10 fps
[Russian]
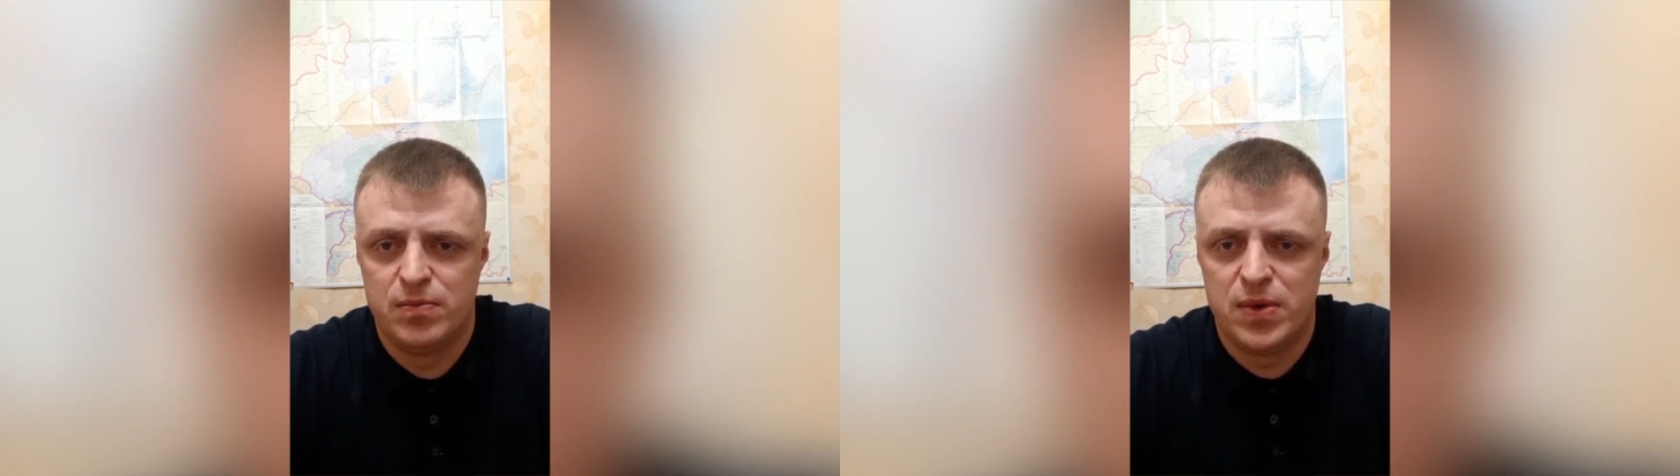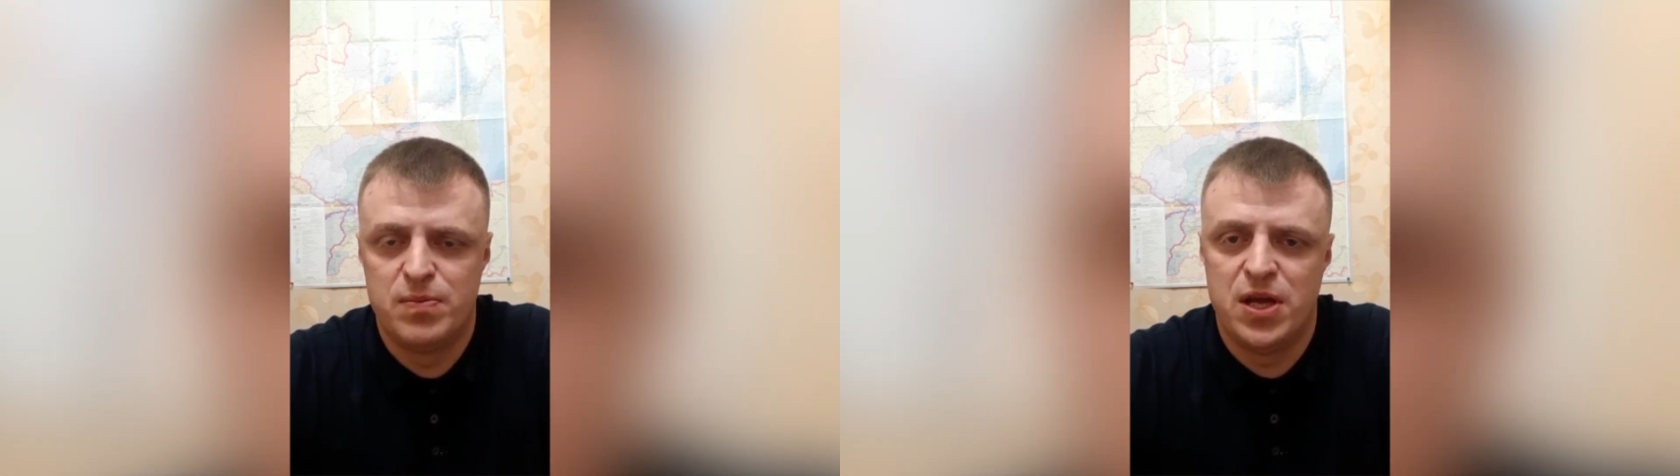
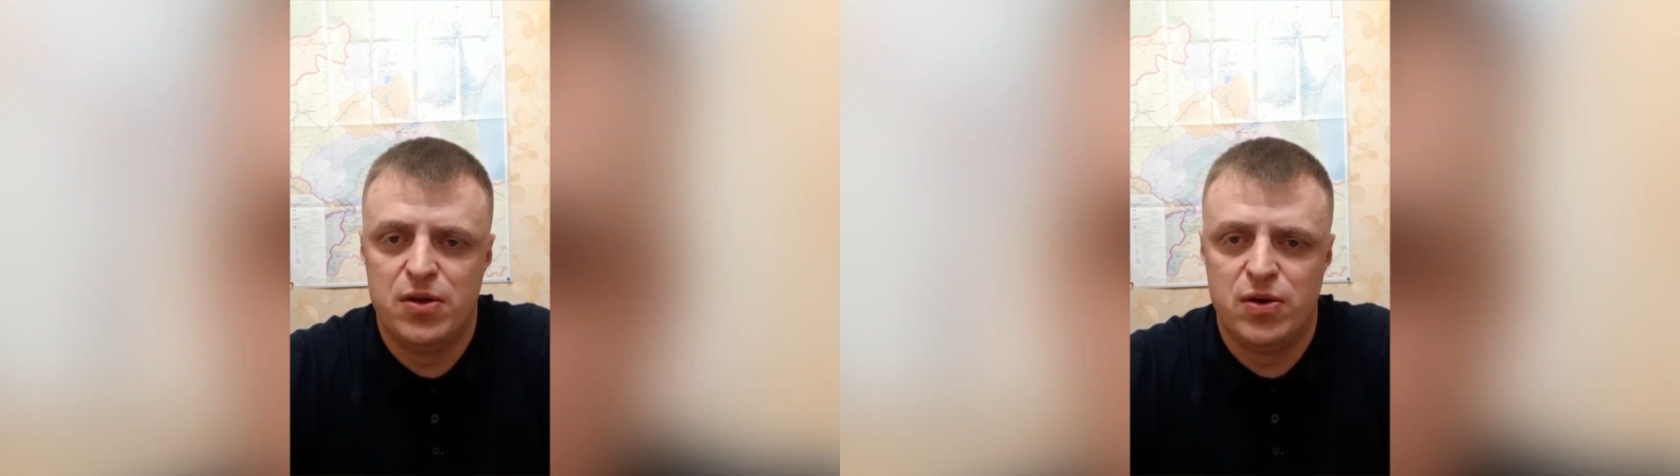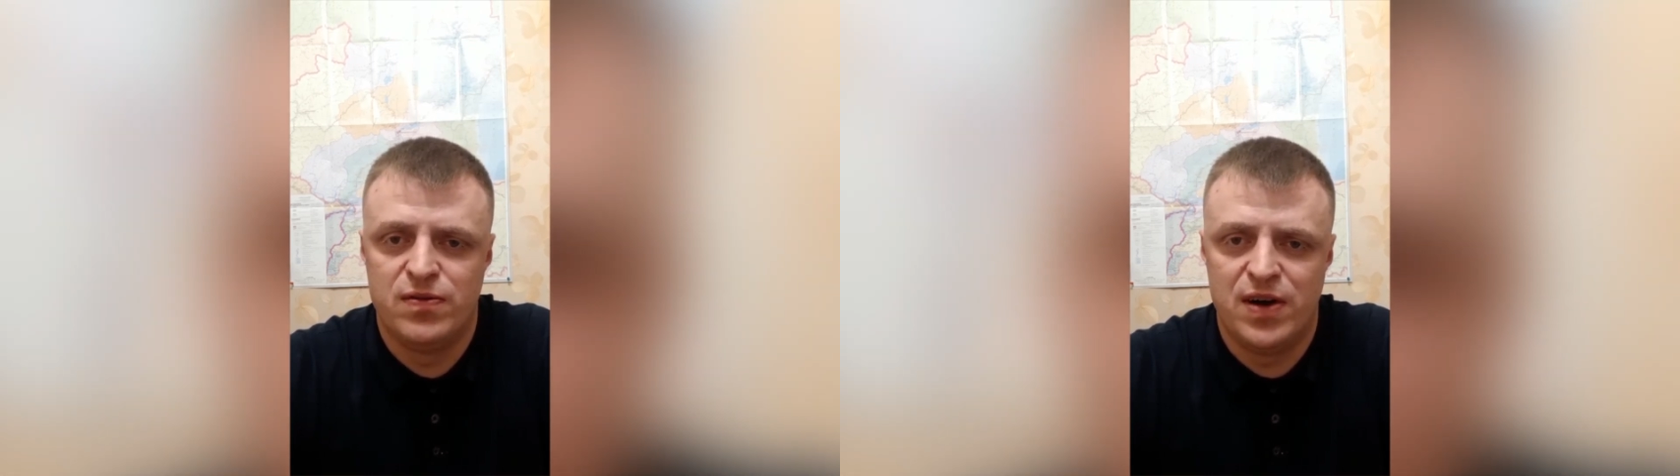По
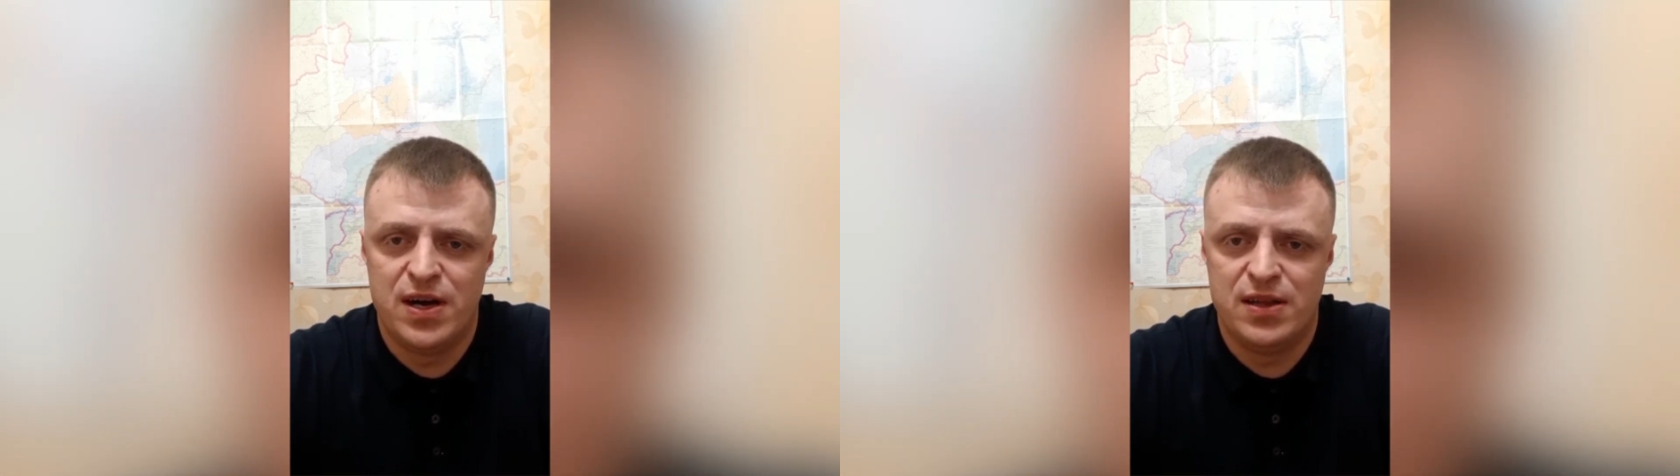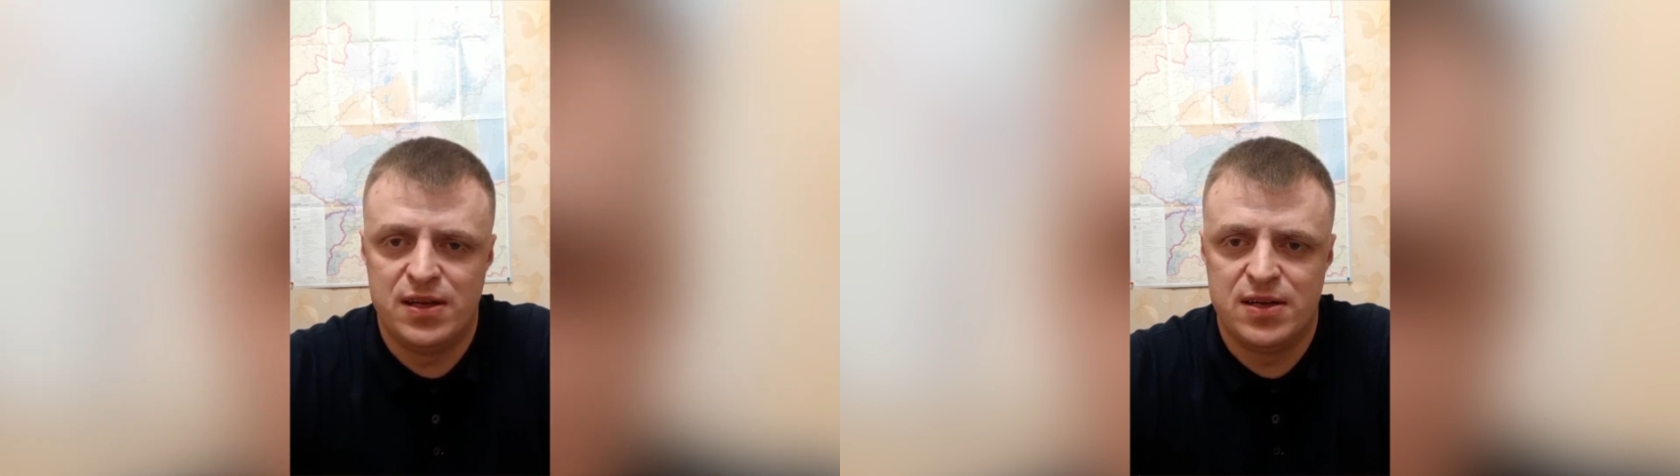мнению
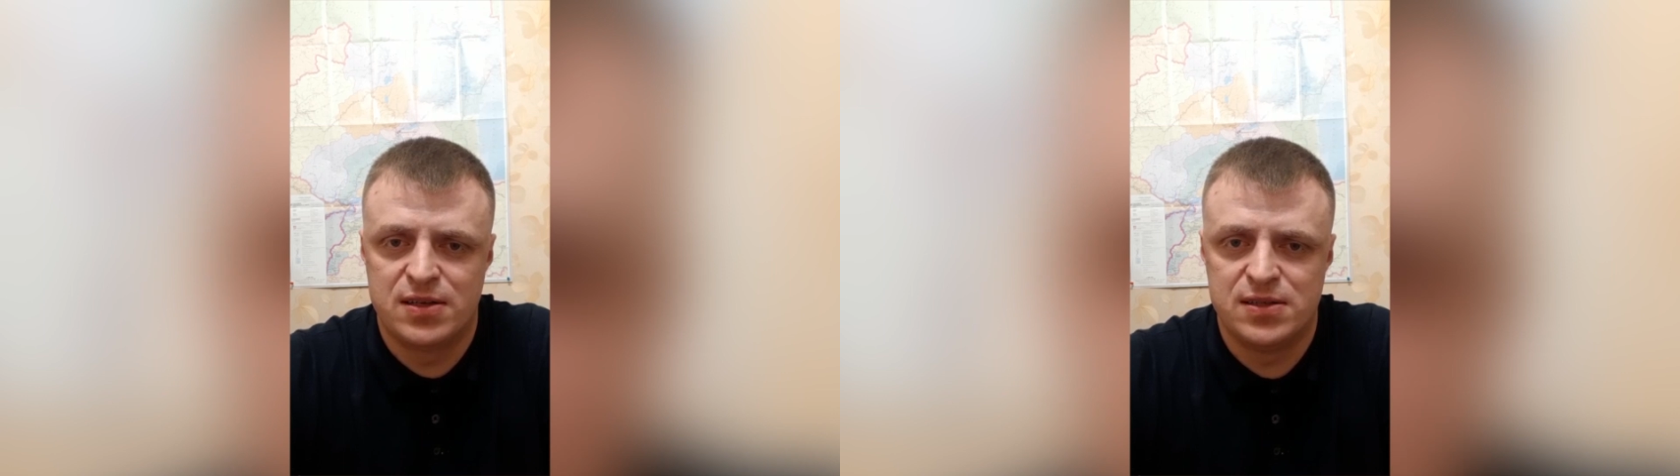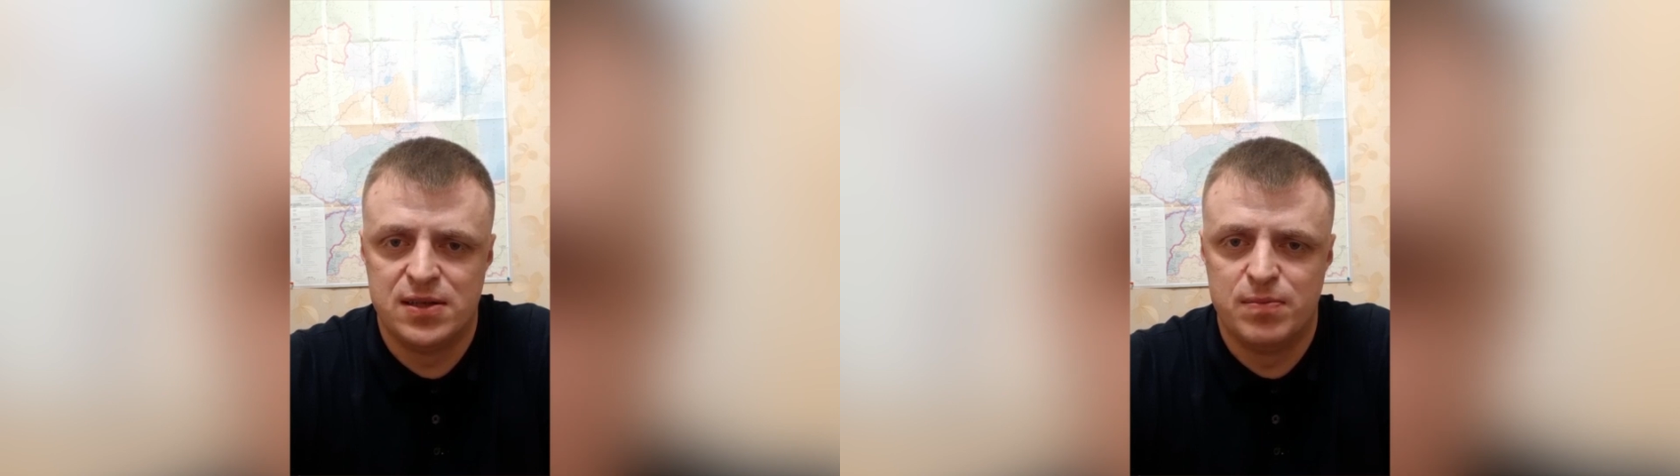адвоката
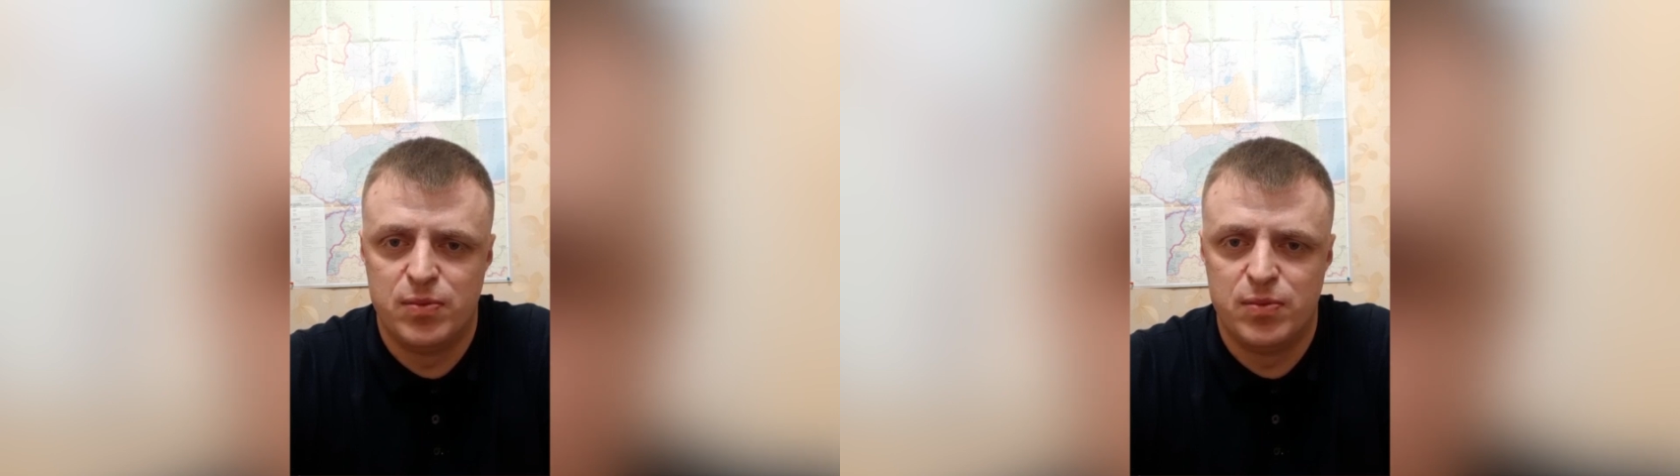Грозы,